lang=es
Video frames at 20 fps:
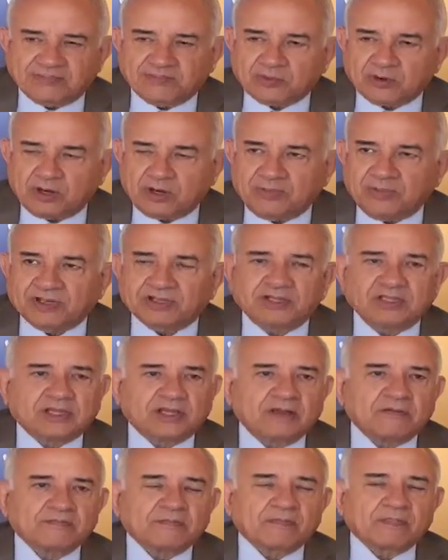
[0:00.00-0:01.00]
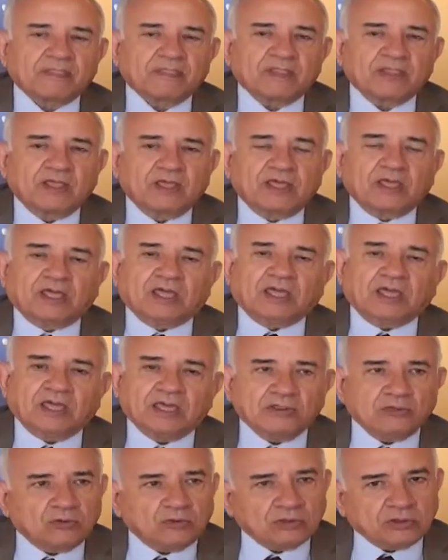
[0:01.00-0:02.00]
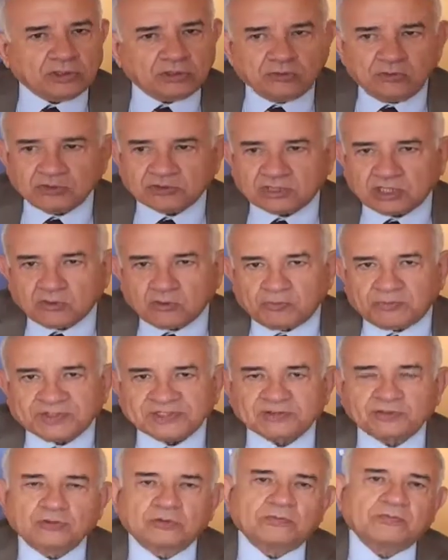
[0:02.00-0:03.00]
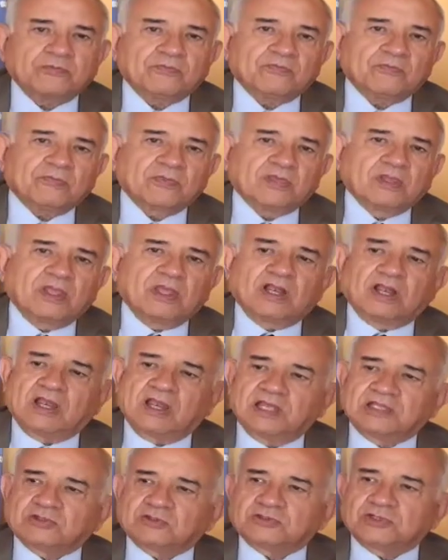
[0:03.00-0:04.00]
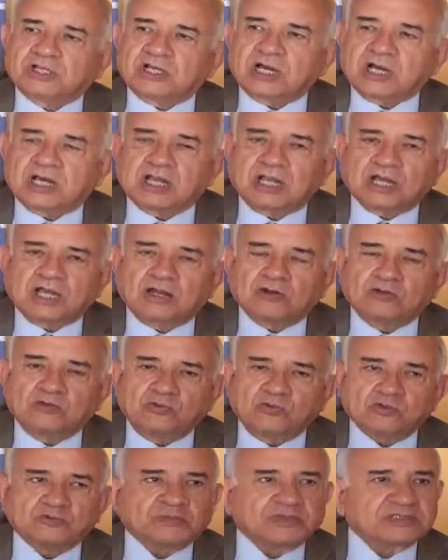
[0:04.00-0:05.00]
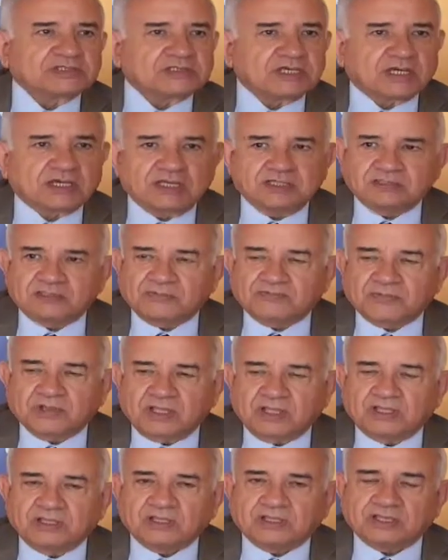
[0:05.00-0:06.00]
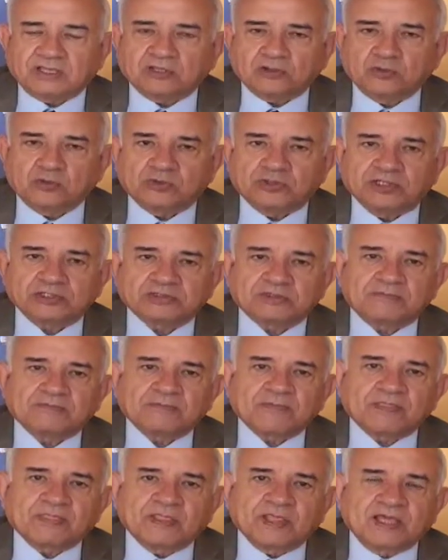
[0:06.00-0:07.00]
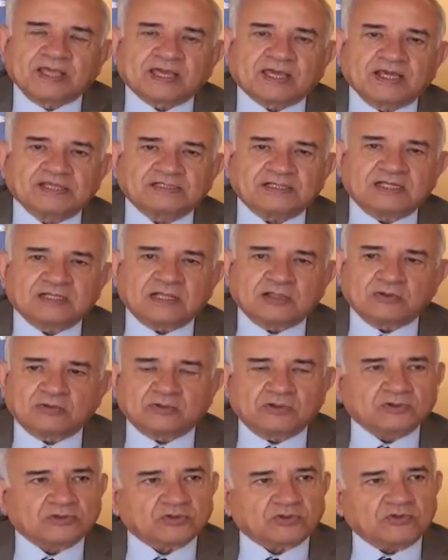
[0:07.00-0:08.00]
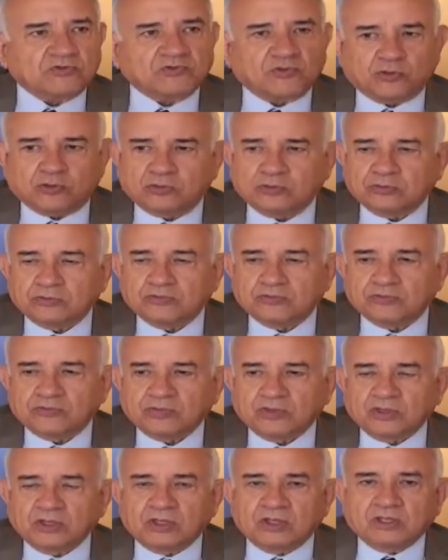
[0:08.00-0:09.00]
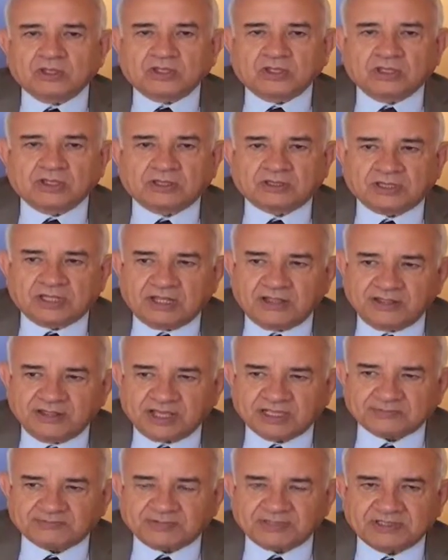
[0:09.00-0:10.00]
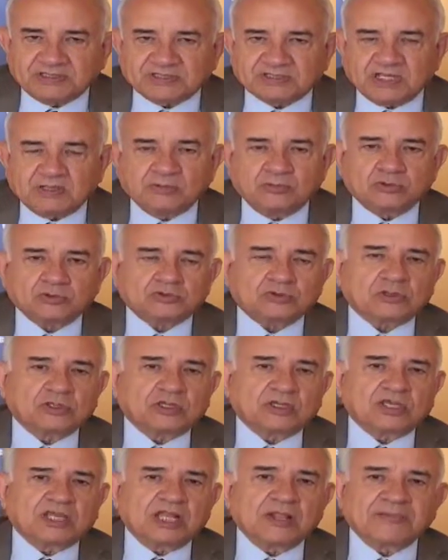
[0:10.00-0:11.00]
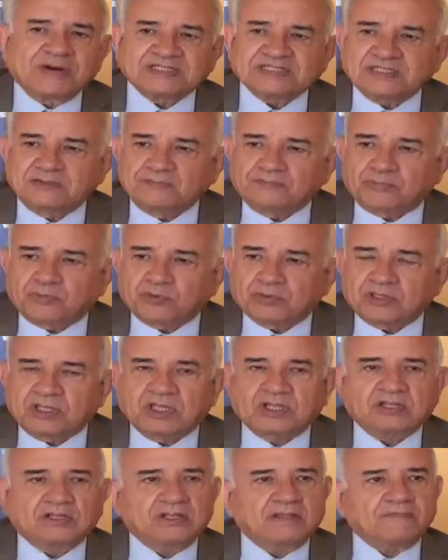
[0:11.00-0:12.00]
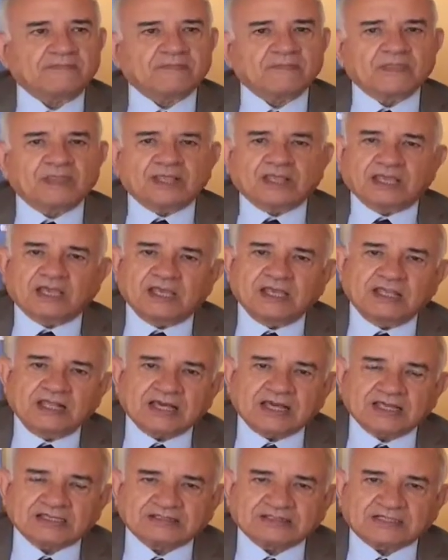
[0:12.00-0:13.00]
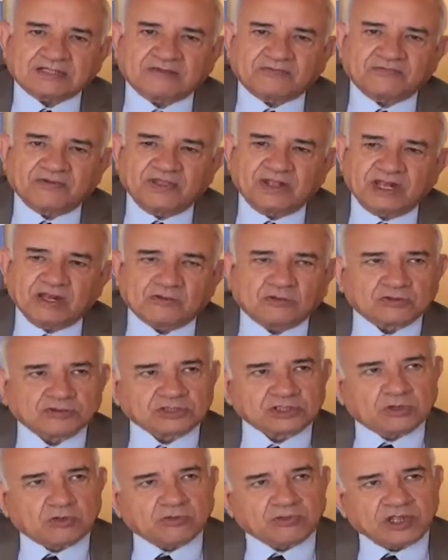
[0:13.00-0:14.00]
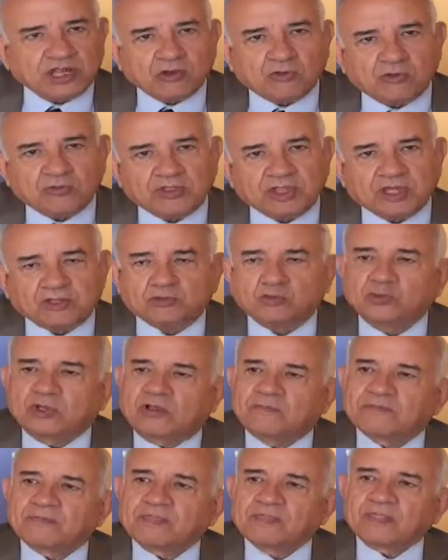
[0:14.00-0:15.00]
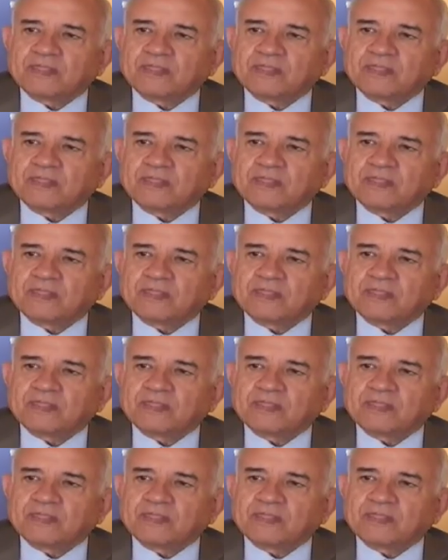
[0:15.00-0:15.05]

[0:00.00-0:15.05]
la problemática, y donde nuestra agrupación le ha hecho llegar algunos mensajes e inquietudes que se han dado dentro del foro. Entre ellas pensamos que la más importante es la que se refiere al Consejo de la Judicatura,